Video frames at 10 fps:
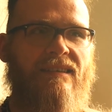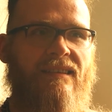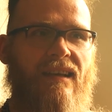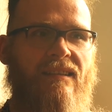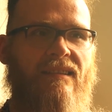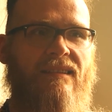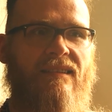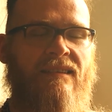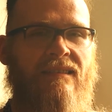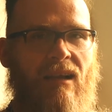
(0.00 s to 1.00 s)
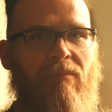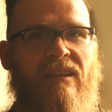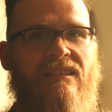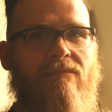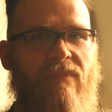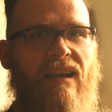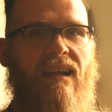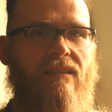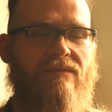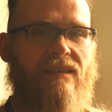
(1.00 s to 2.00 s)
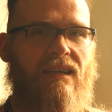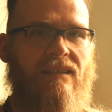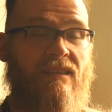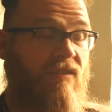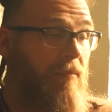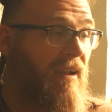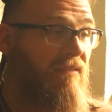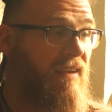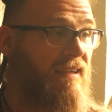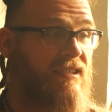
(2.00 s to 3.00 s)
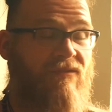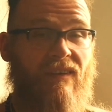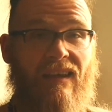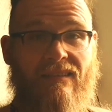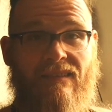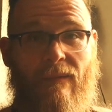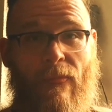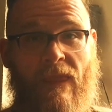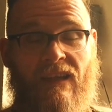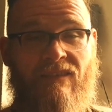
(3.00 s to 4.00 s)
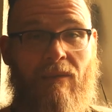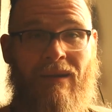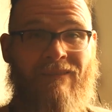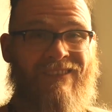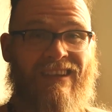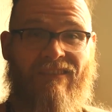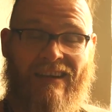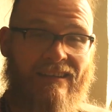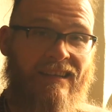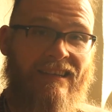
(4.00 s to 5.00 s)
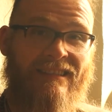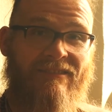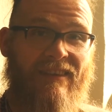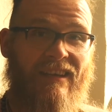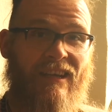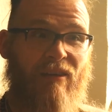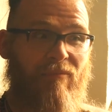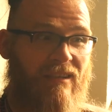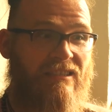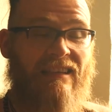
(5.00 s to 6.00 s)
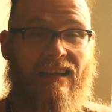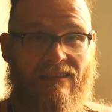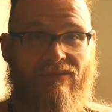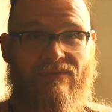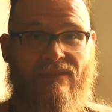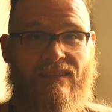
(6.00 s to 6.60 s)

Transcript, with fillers: dass ich da Menschen mehr helfen kann. Ich werde meinen Weg nicht verlassen, ich werde meinen Weg weitergehen, ich werde Menschen helfen.